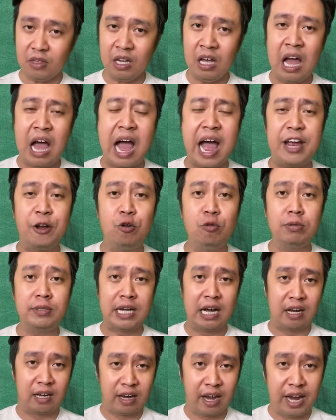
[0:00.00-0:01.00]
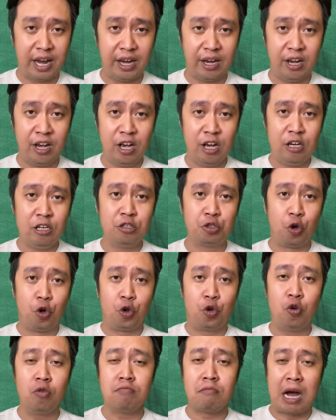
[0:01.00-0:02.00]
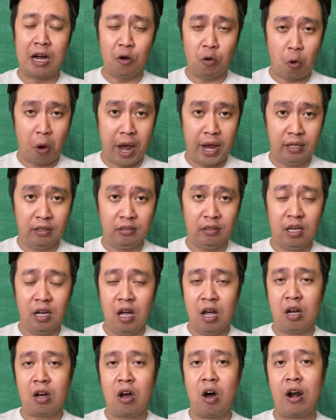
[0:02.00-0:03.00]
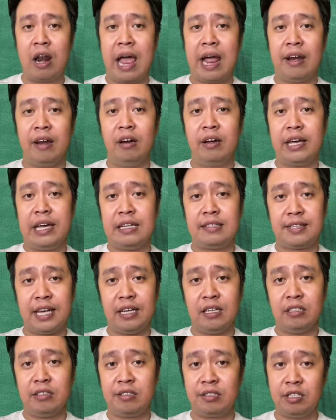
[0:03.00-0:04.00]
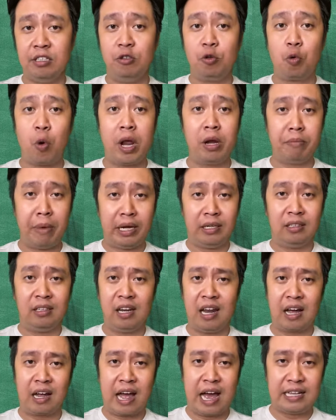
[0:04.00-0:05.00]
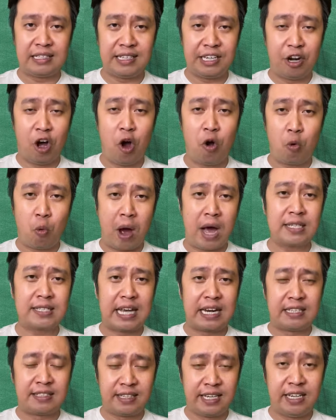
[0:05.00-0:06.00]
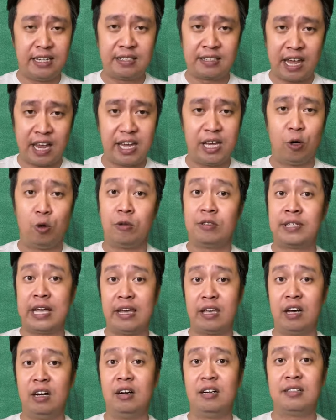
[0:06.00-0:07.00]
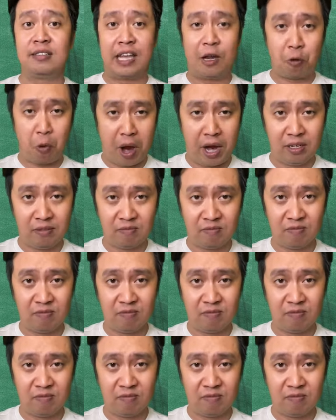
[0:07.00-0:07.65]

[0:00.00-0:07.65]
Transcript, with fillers: Ai cũng chẳng kể, rồi cũng bẵng quên. Có lẽ đức hy sinh sự quên mình là cái gì đó quá giản dị, dễ hiểu, dễ nhớ, dễ quên.